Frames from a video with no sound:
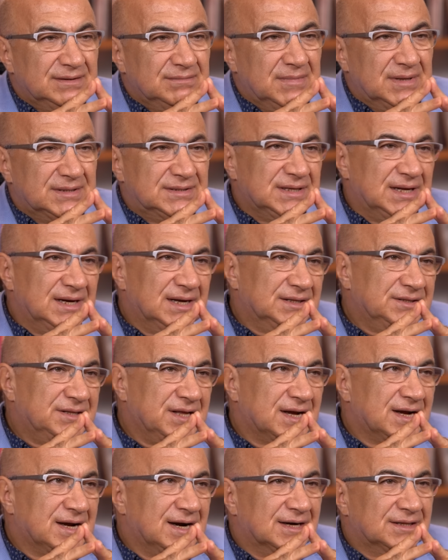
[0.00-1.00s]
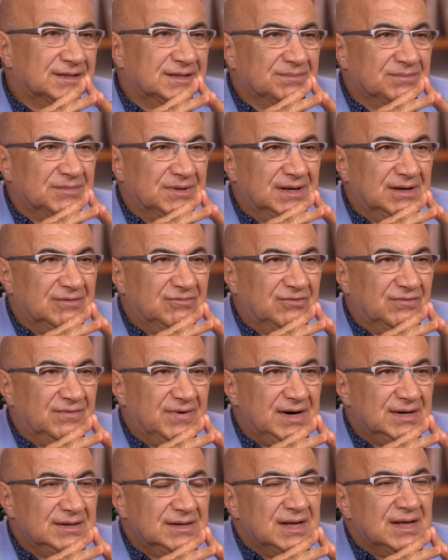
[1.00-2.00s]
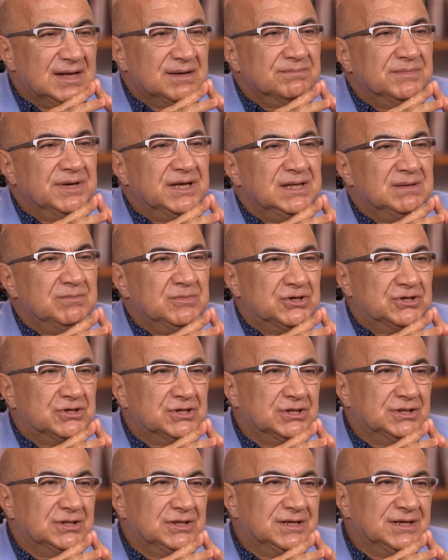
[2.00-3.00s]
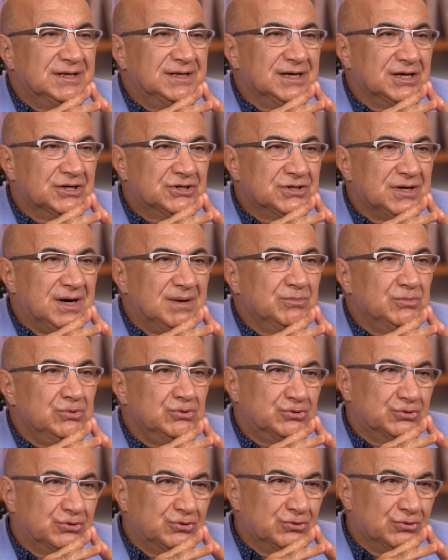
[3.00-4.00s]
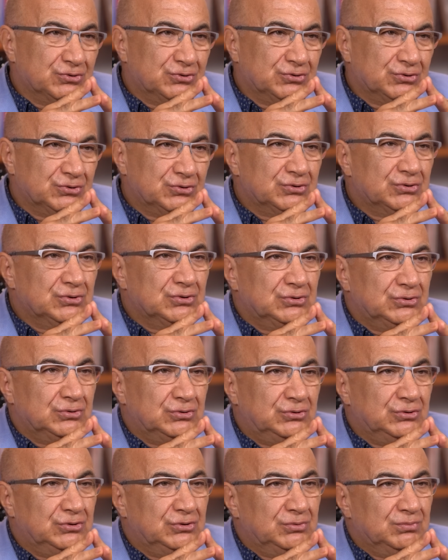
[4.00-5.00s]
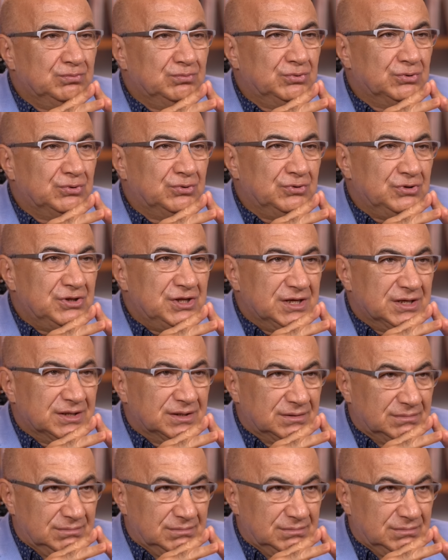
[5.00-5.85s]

Mesela Descartes'in bir lafı var. Benim için yaşam üç gündür. Dün, bugün, yarın.